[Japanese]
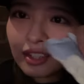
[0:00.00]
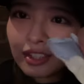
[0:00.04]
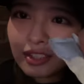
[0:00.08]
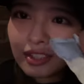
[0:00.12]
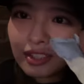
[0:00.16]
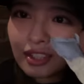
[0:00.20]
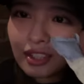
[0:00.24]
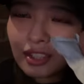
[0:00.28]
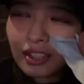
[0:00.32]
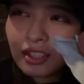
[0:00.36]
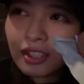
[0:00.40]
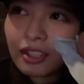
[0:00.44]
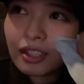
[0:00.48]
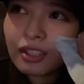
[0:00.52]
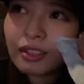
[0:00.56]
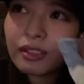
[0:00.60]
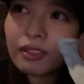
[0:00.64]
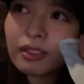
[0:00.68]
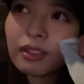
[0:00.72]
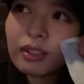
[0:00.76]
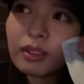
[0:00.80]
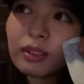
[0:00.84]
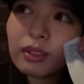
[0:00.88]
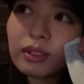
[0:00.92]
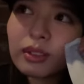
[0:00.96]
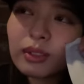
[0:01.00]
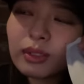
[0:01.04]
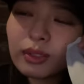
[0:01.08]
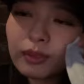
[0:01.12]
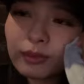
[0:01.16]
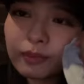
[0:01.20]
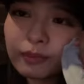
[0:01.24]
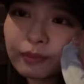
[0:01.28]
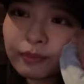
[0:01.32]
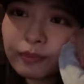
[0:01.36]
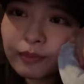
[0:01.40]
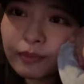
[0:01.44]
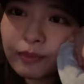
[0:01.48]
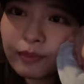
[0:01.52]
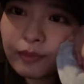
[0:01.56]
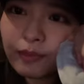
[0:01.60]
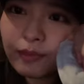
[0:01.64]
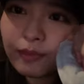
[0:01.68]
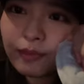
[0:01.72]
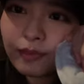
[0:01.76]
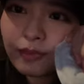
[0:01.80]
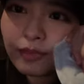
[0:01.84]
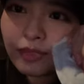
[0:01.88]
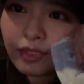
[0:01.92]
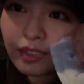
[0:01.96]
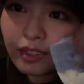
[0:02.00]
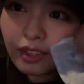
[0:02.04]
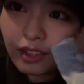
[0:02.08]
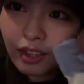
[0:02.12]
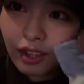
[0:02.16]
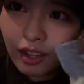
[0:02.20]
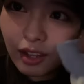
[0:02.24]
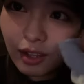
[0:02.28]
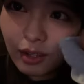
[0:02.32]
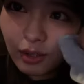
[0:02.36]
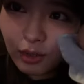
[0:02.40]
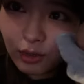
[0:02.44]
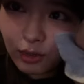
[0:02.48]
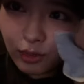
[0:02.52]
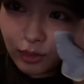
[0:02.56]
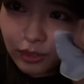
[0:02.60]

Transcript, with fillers: 最近はこのカイロを